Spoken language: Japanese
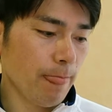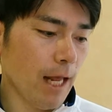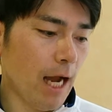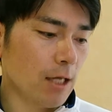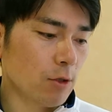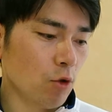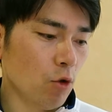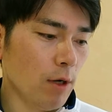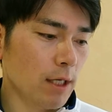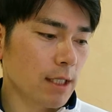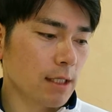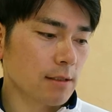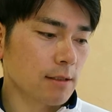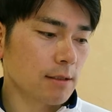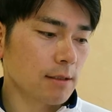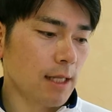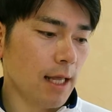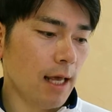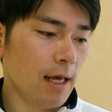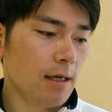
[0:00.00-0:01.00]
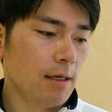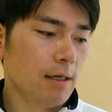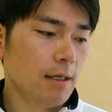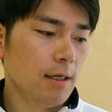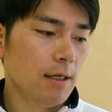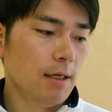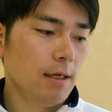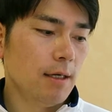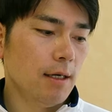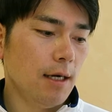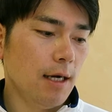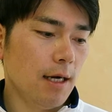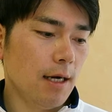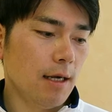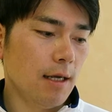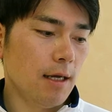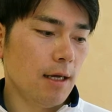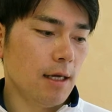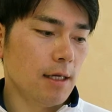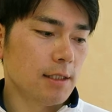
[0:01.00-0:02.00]
あとはですね、
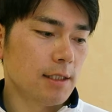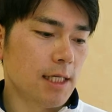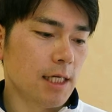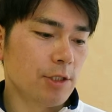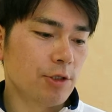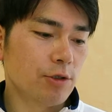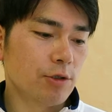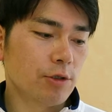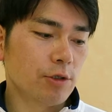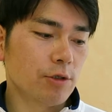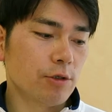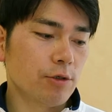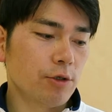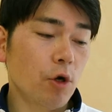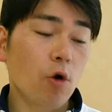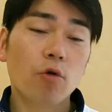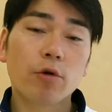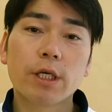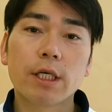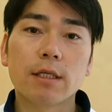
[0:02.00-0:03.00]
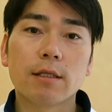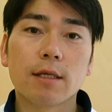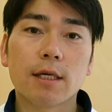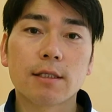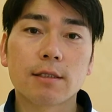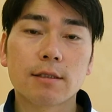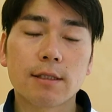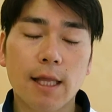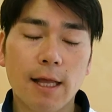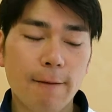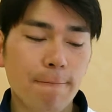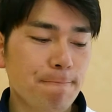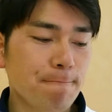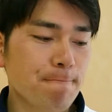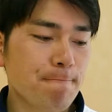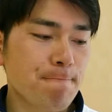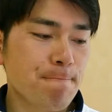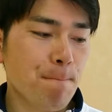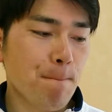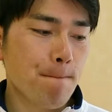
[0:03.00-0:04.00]
えー、施術料金です
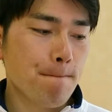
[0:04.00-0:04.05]
ね